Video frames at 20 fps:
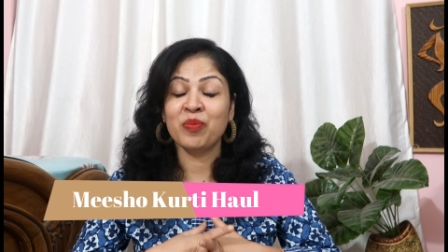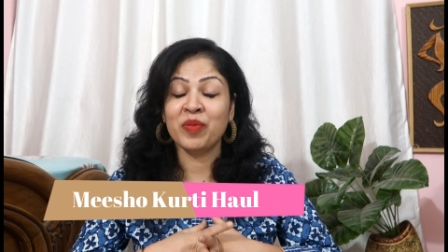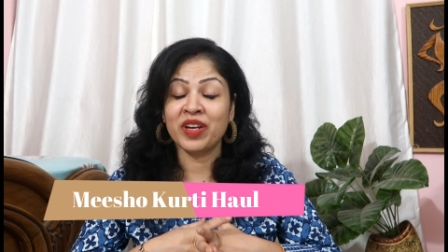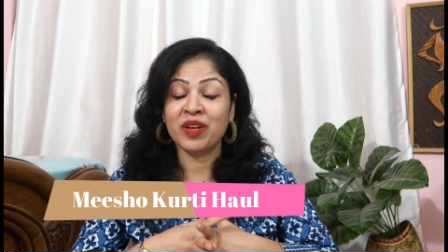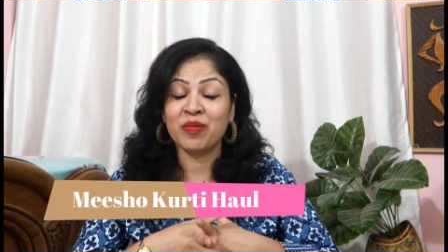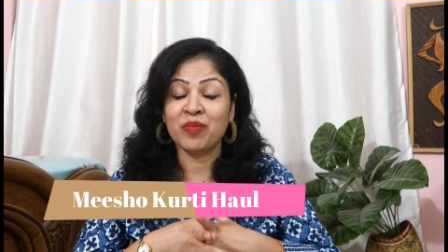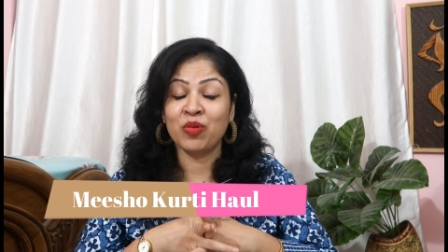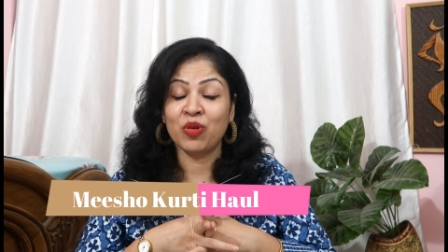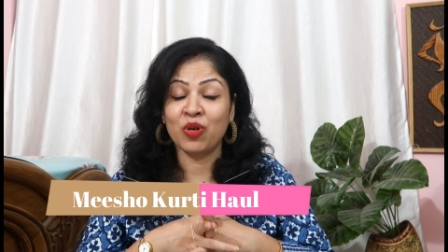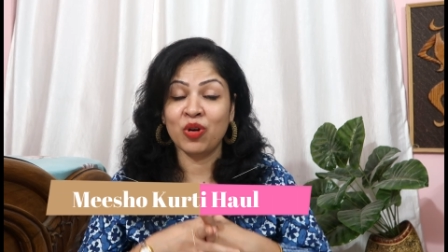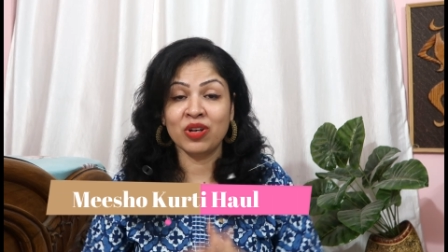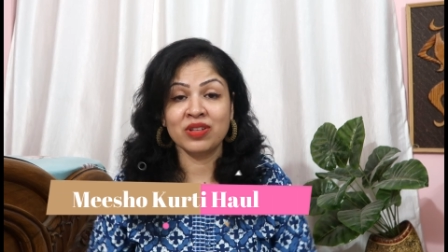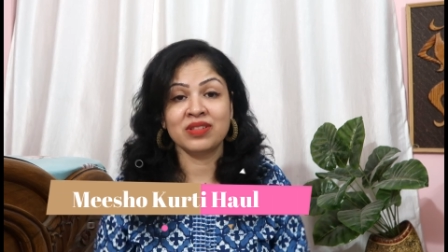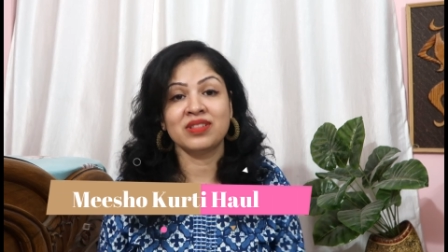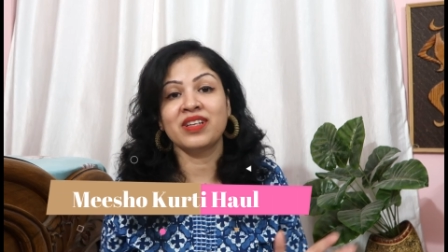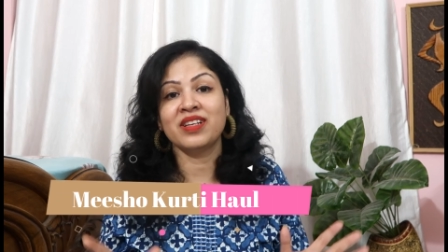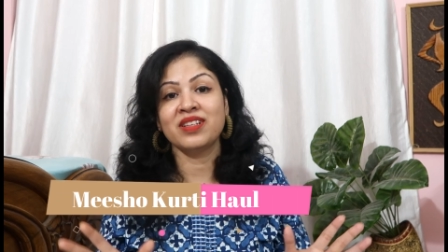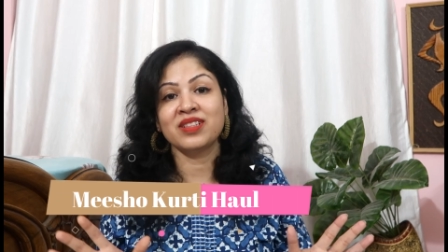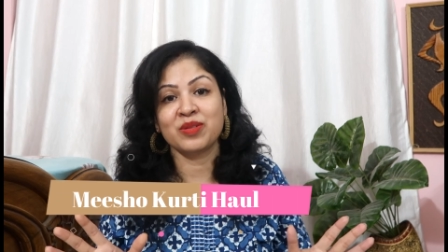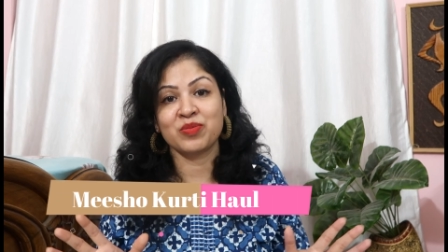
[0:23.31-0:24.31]
मेरे
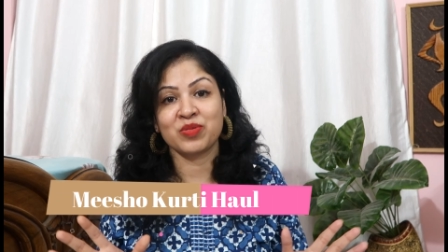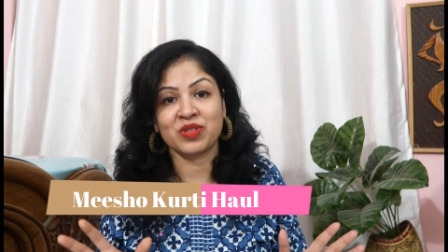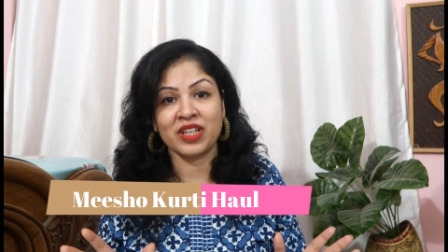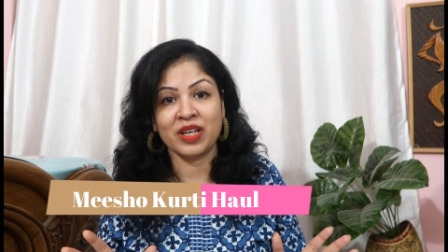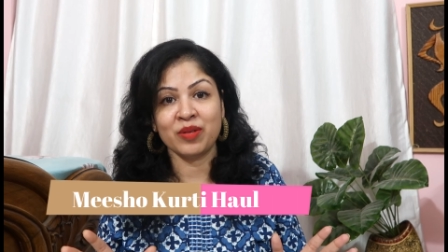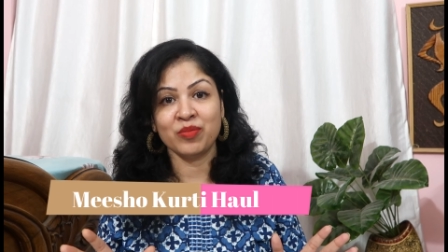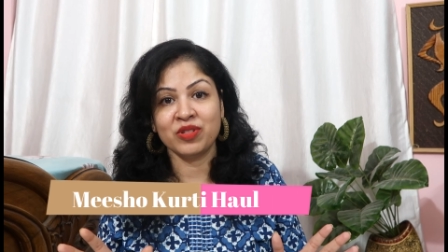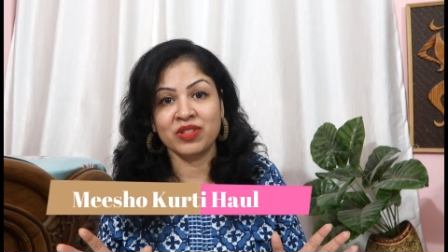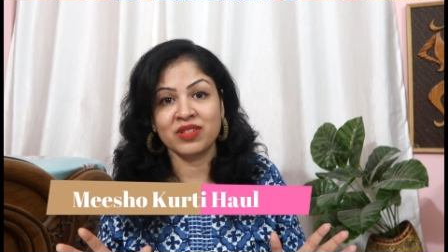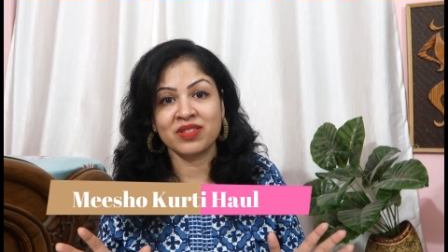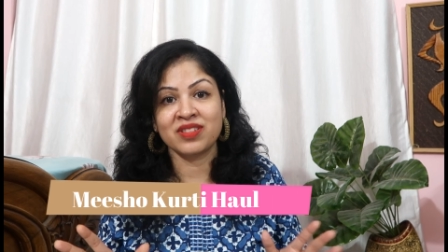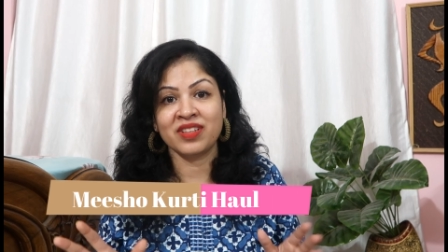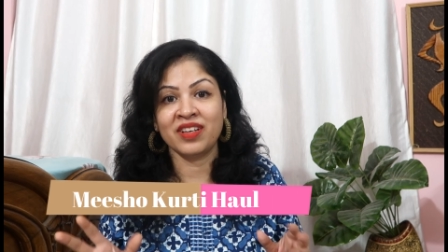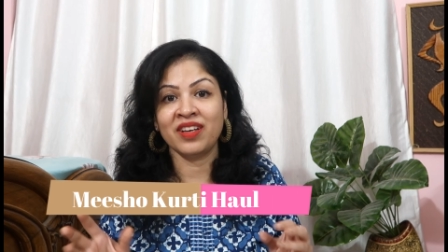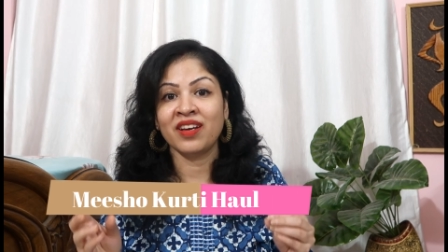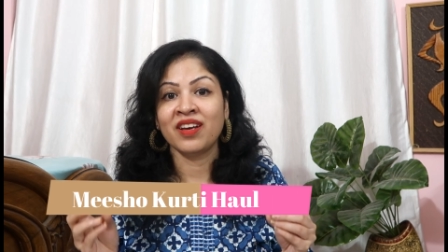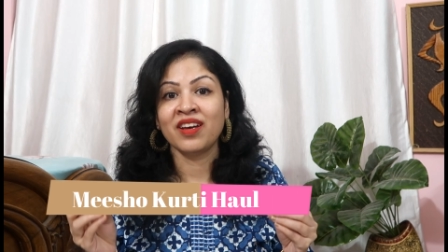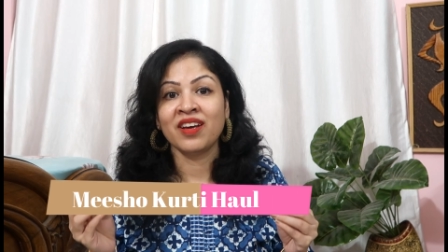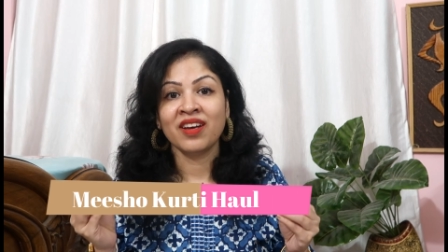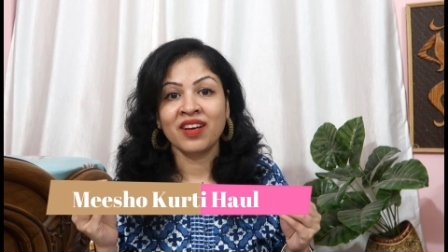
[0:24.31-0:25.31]
बहुत सारे सब्सक्राइबर्स
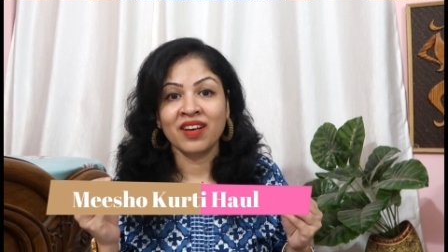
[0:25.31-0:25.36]
ने